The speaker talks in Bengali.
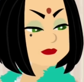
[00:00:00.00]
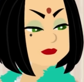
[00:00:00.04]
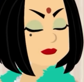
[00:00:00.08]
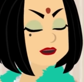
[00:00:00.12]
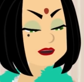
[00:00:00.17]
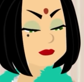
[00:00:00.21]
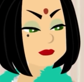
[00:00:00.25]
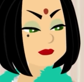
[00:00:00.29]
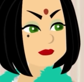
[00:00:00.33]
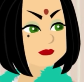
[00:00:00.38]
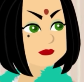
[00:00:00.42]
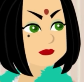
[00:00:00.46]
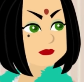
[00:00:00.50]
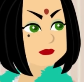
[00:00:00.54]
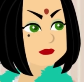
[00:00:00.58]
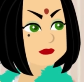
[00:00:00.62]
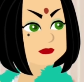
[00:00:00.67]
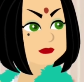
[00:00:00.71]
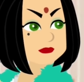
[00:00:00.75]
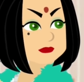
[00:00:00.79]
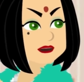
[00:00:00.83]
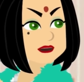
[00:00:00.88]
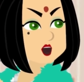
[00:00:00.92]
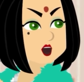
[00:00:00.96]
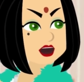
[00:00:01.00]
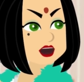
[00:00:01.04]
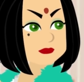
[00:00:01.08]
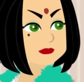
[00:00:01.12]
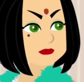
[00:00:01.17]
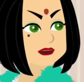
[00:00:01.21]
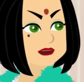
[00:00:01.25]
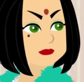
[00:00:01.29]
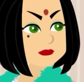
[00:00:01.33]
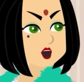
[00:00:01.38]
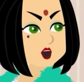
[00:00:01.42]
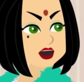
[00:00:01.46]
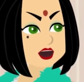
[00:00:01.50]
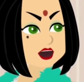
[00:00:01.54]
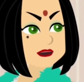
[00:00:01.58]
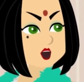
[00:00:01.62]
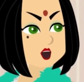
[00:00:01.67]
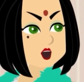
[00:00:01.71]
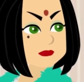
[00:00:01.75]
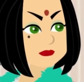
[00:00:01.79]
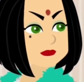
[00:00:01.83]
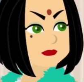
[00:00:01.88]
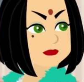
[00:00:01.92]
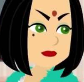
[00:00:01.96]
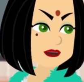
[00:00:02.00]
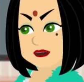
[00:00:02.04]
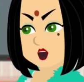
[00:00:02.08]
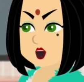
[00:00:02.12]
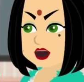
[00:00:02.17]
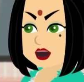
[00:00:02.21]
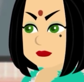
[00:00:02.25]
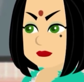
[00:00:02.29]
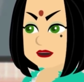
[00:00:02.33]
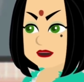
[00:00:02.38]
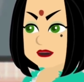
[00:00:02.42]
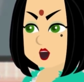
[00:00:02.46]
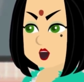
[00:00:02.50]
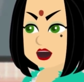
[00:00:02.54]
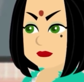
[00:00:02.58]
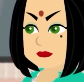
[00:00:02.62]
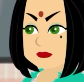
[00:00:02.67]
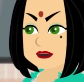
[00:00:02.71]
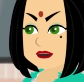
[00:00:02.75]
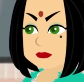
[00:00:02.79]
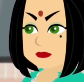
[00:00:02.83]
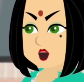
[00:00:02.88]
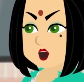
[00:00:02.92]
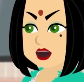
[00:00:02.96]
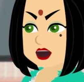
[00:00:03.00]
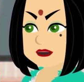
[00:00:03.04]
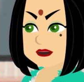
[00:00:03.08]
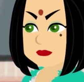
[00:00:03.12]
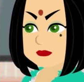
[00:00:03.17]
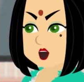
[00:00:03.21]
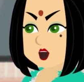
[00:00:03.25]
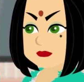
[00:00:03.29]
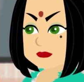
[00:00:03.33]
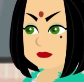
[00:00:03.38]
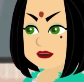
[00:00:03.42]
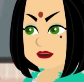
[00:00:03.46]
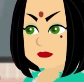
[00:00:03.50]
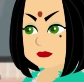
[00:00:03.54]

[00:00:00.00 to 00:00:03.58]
যায় অনেক লোভী আমি এক টাকাও তোকে বাড়িয়ে দিব না